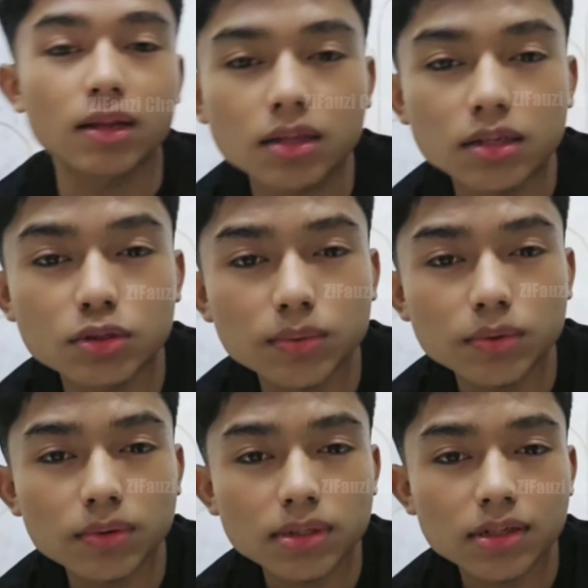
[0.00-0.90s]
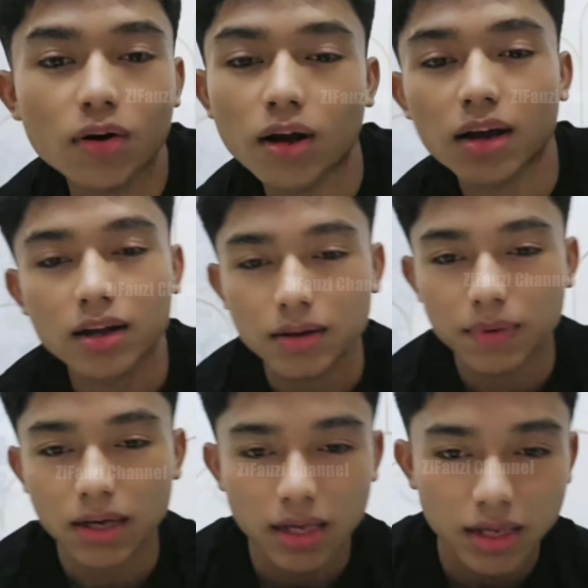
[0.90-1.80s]
Ini di Zoom atau gimana sih? Oh enggak enggak,
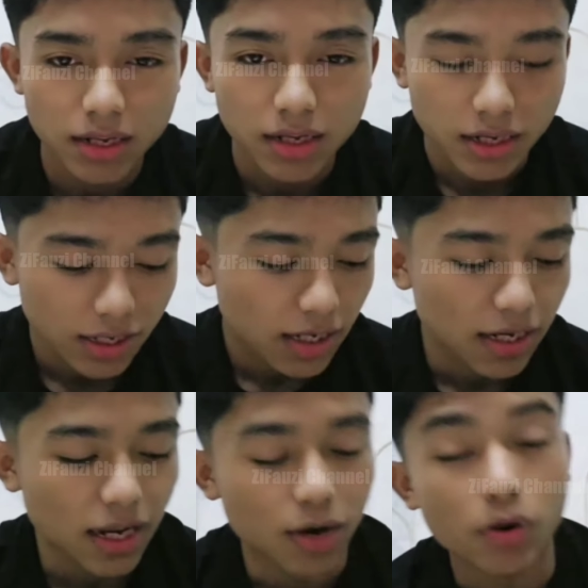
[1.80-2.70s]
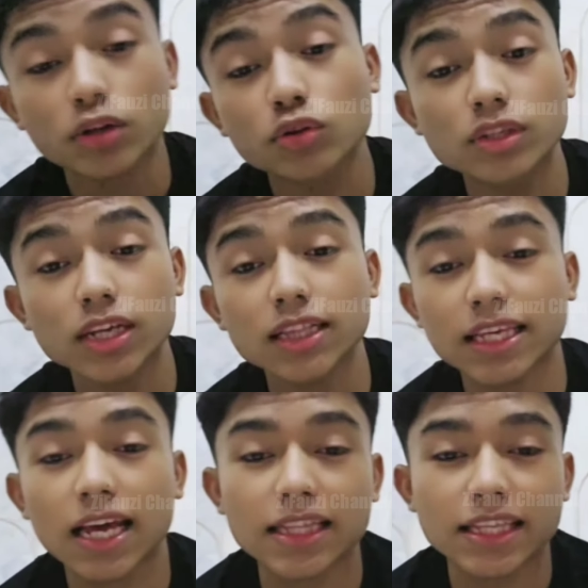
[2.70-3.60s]
emang kayak gini. Nah, waktunya
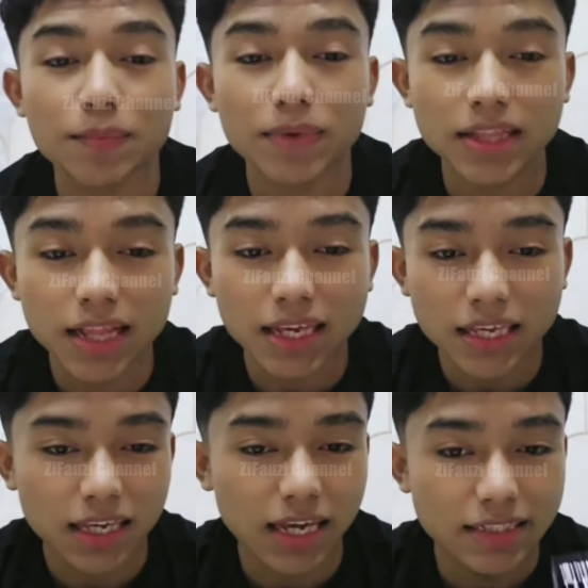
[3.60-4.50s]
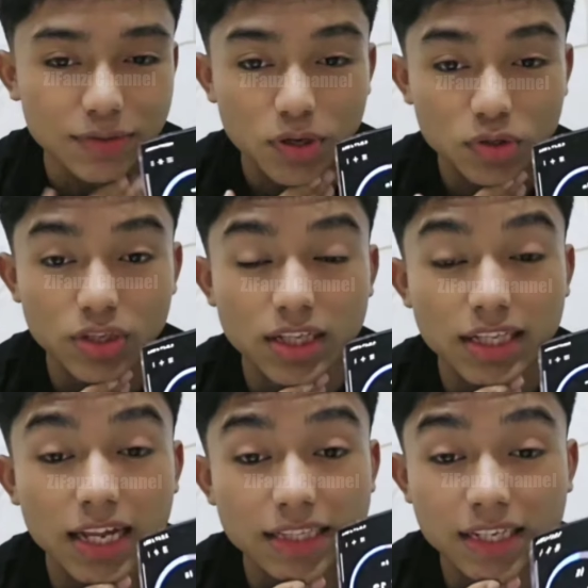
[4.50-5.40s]
tinggal tiga menit lagi, guys. Waktunya
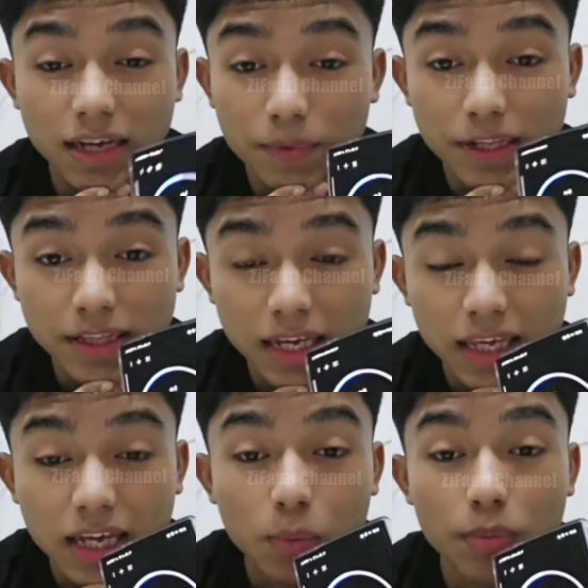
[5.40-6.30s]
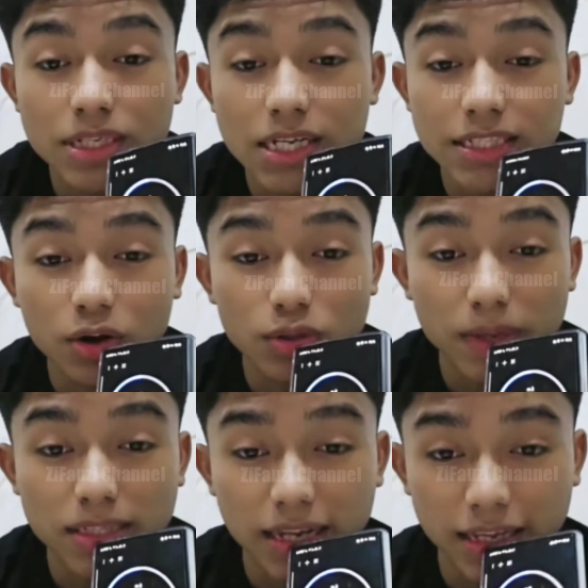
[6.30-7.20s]
tinggal tiga menit lagi kamu bisa check out
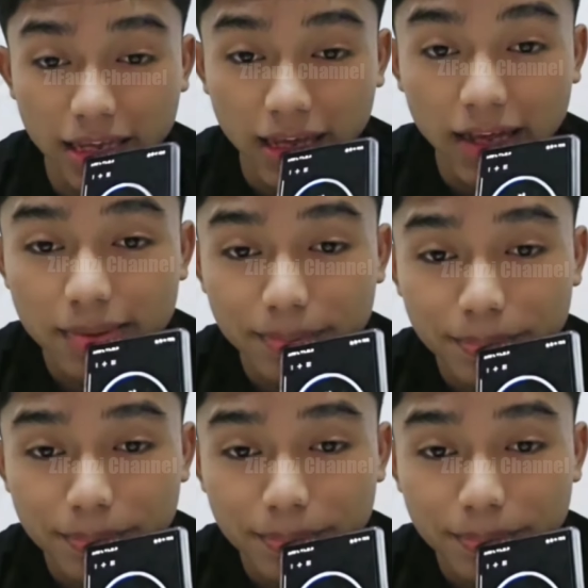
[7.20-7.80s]
basringnya.